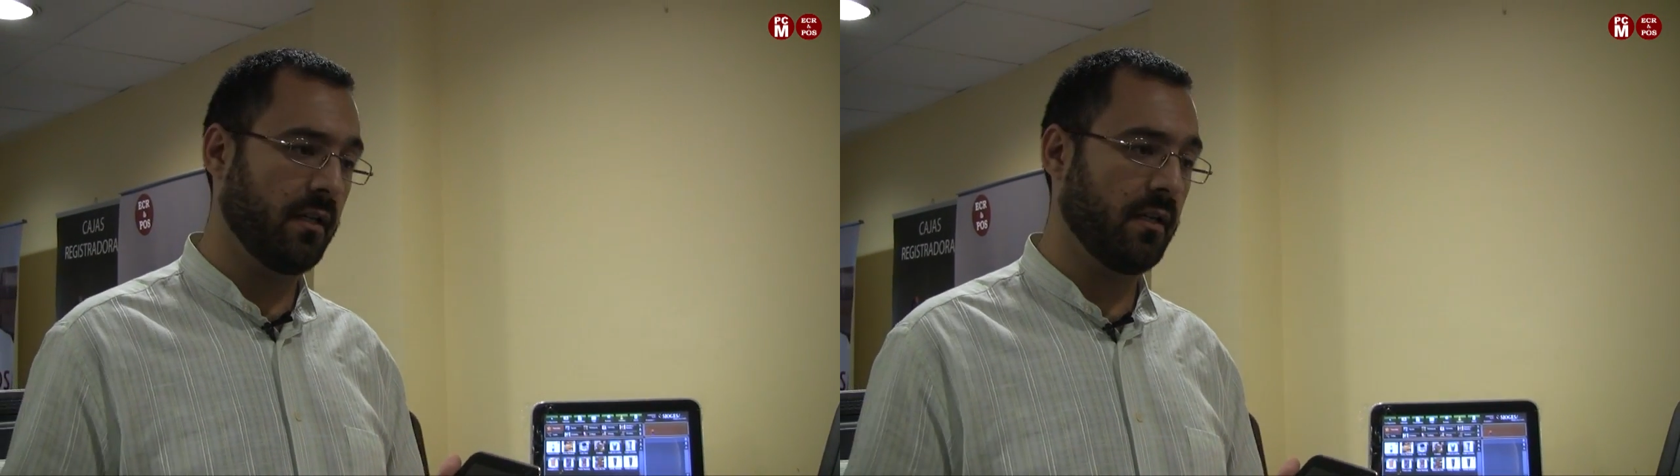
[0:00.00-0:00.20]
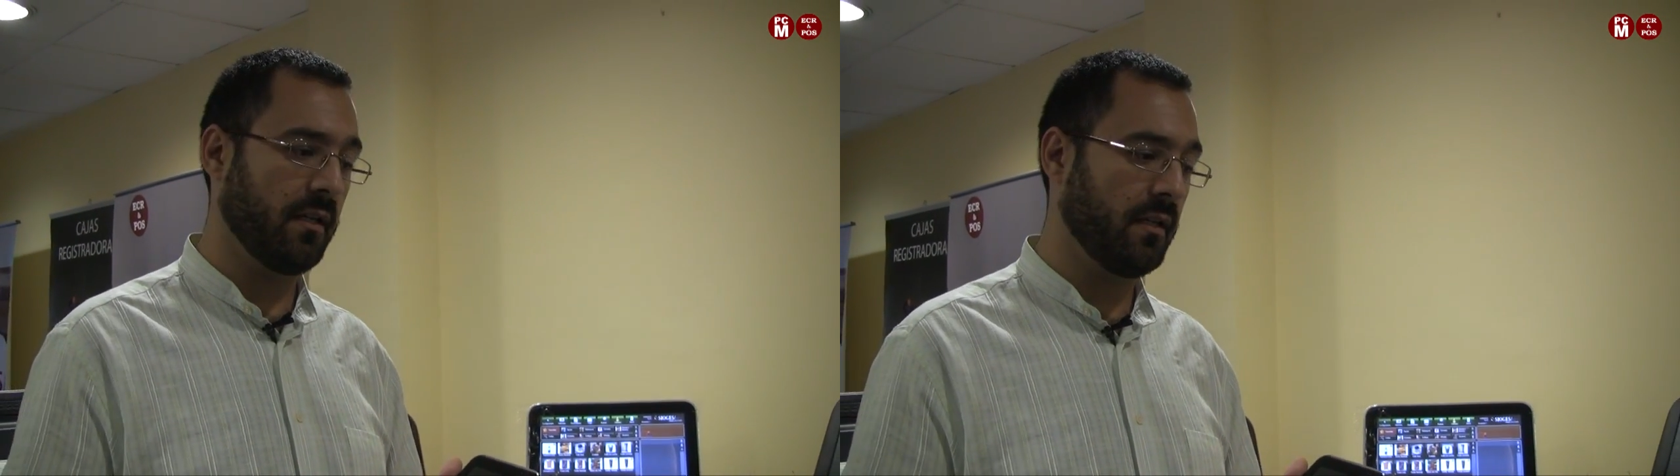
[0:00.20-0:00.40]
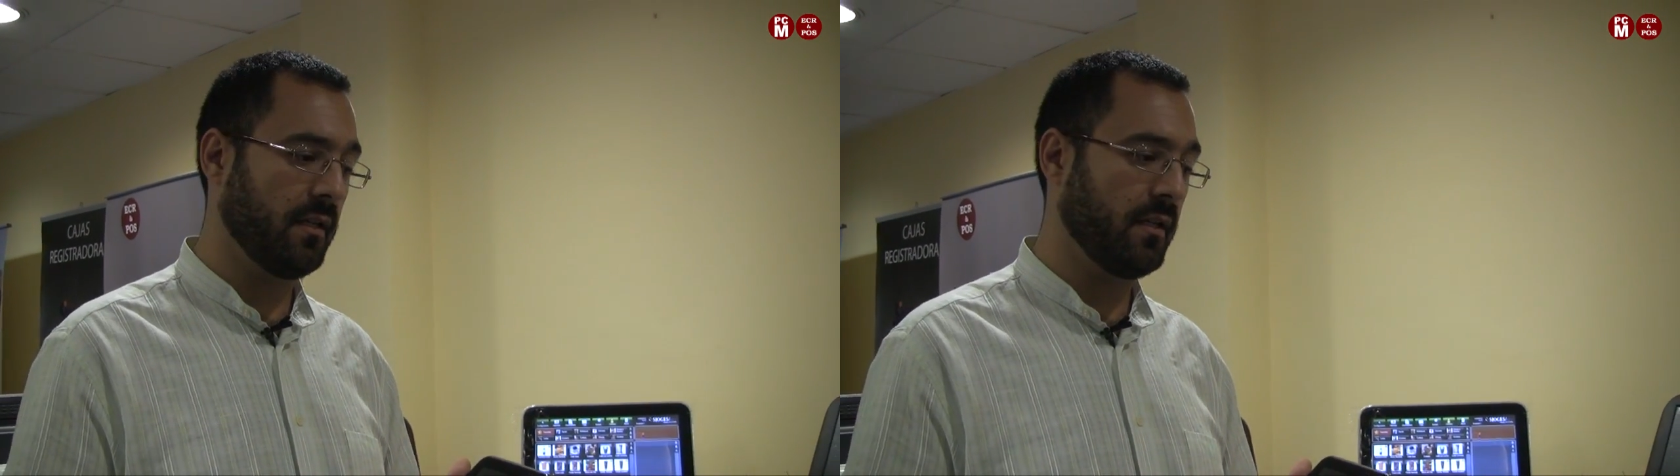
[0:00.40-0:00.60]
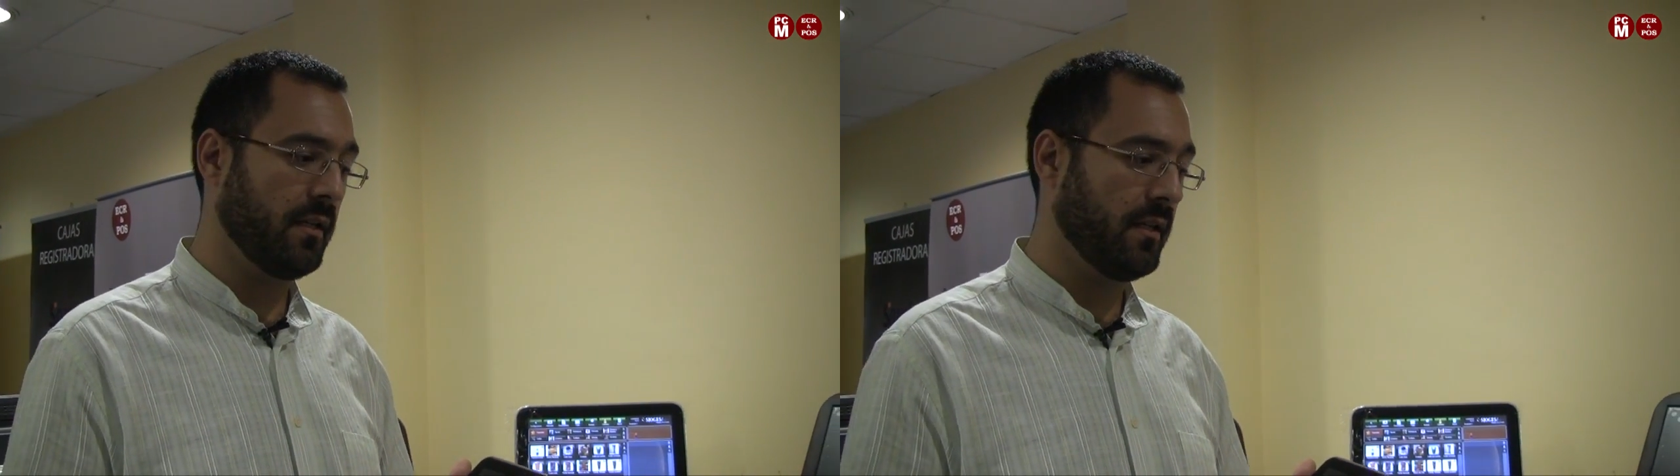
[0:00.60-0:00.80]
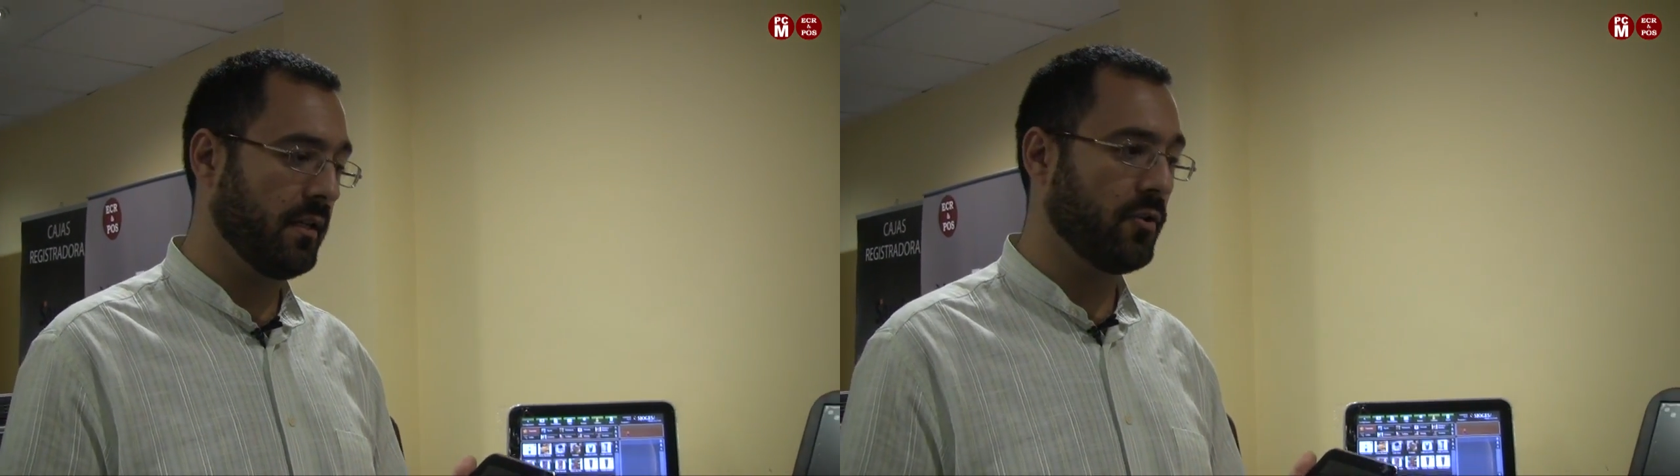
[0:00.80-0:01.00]

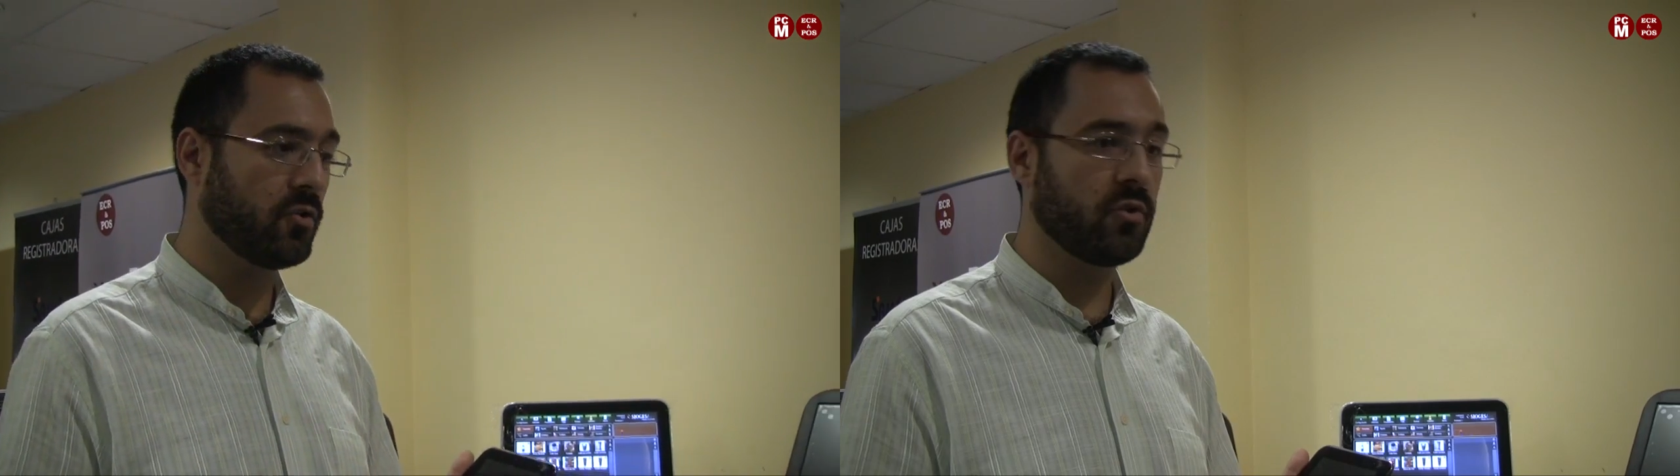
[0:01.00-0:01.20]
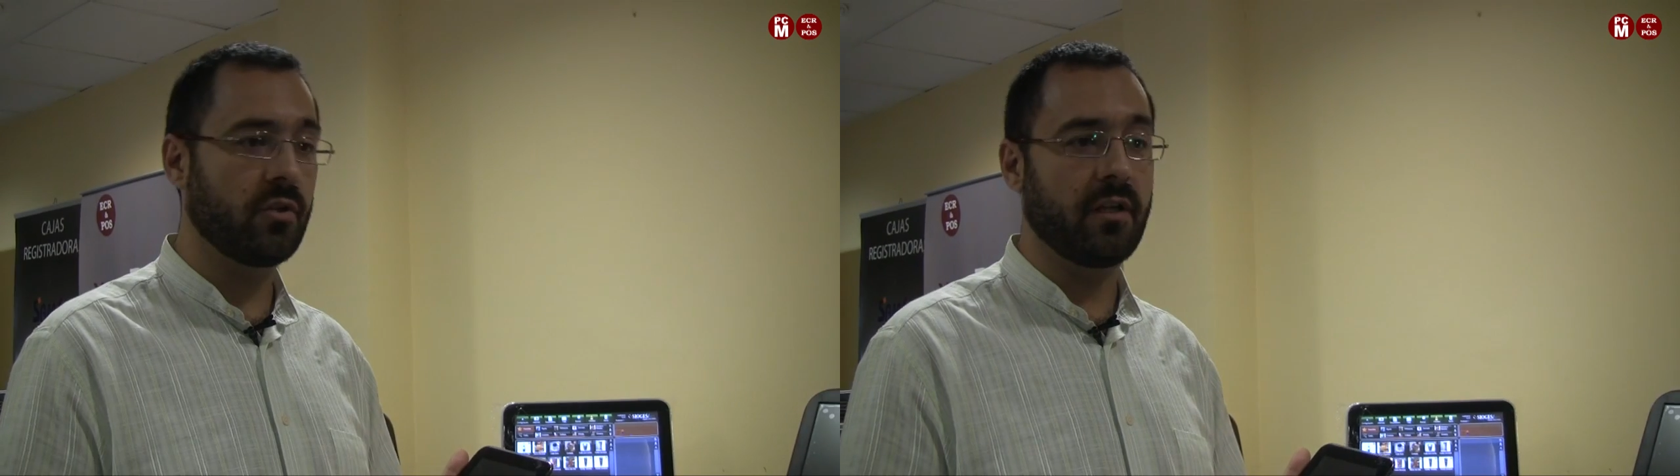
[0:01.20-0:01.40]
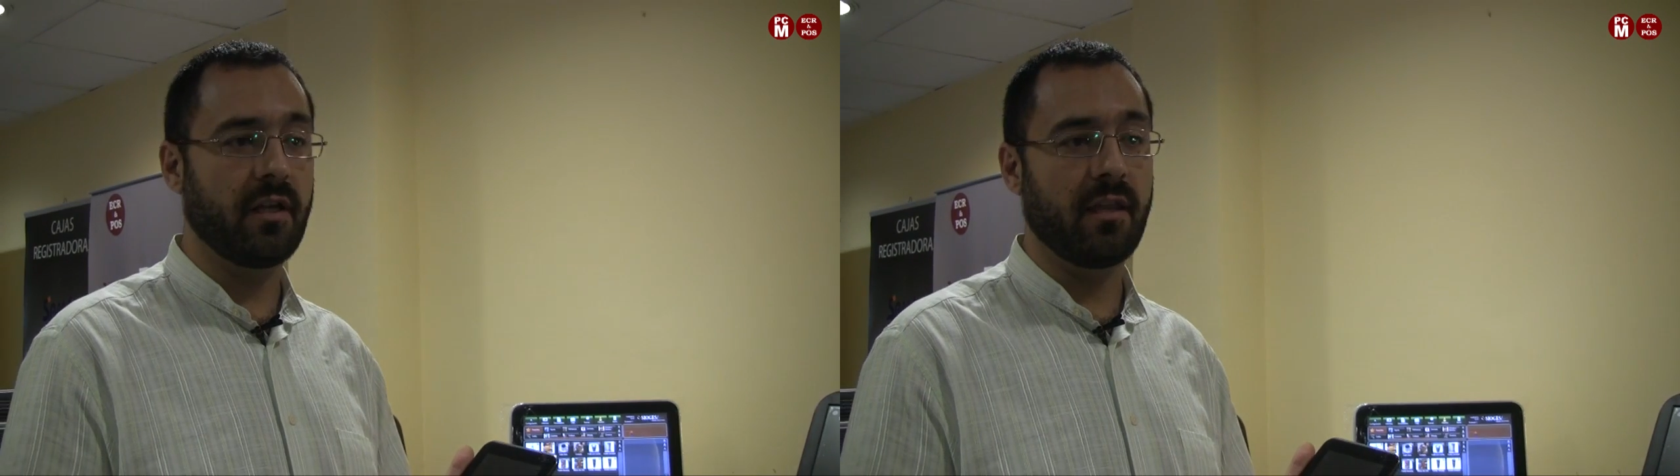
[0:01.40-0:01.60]
Eh, y